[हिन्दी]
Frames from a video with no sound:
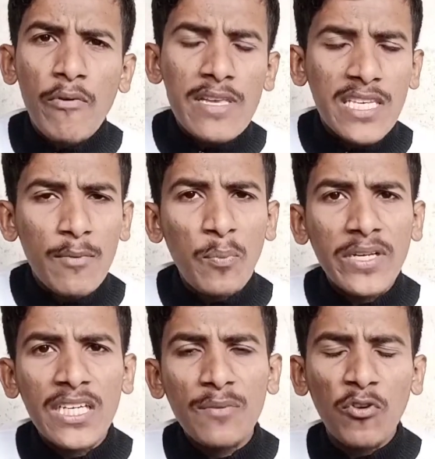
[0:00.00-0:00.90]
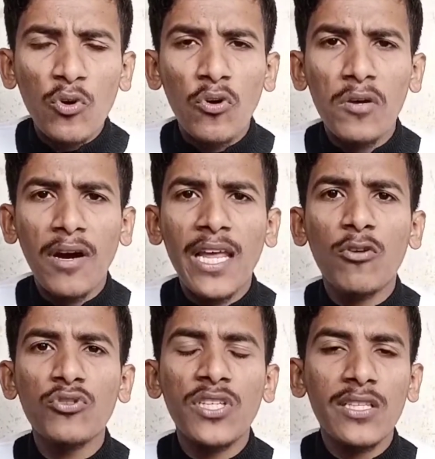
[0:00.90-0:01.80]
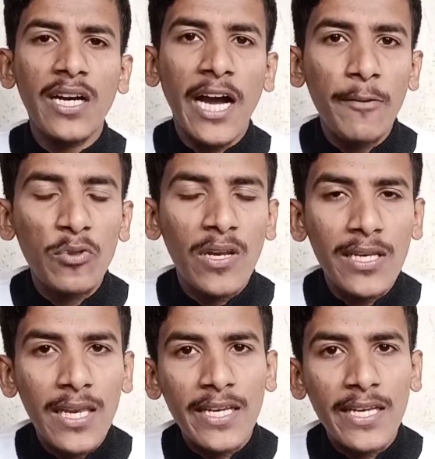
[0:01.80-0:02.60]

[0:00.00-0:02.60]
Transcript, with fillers: वैसे ये भी बजट फ़ोन होने वाला है कुछ ज़्यादा हाइप तो नहीं है